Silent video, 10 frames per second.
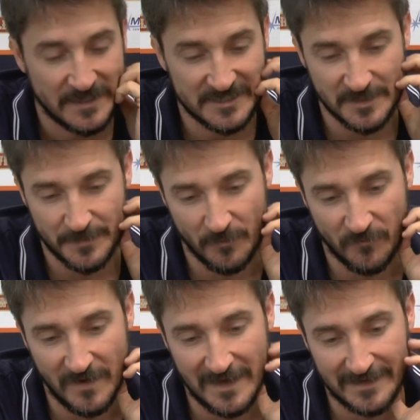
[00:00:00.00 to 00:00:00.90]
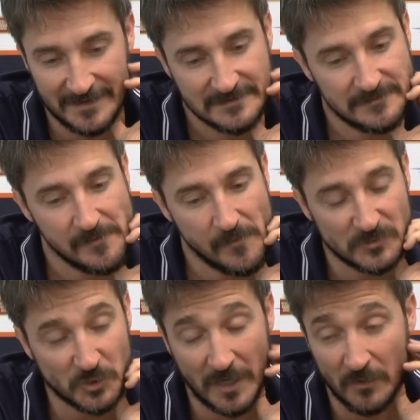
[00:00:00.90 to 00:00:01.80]
che sappiamo fare
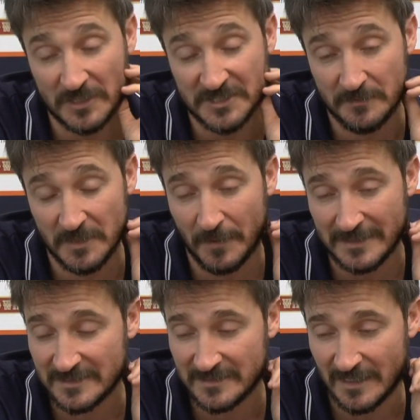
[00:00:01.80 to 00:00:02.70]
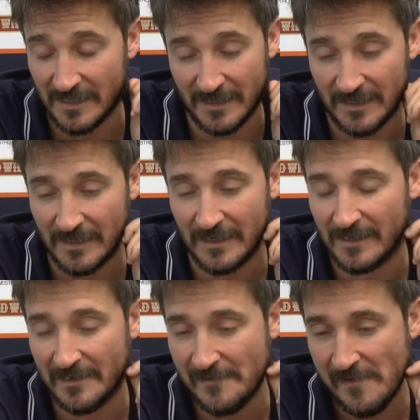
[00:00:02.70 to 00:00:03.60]
Giocare una simil
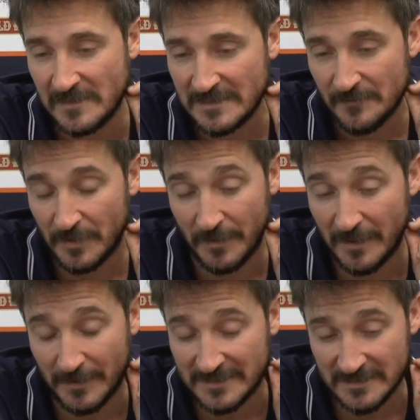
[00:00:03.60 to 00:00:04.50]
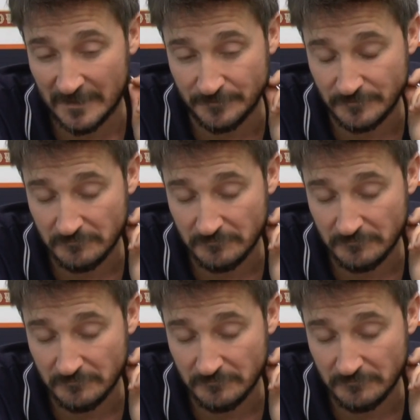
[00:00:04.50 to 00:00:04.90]
partita, per me la partita,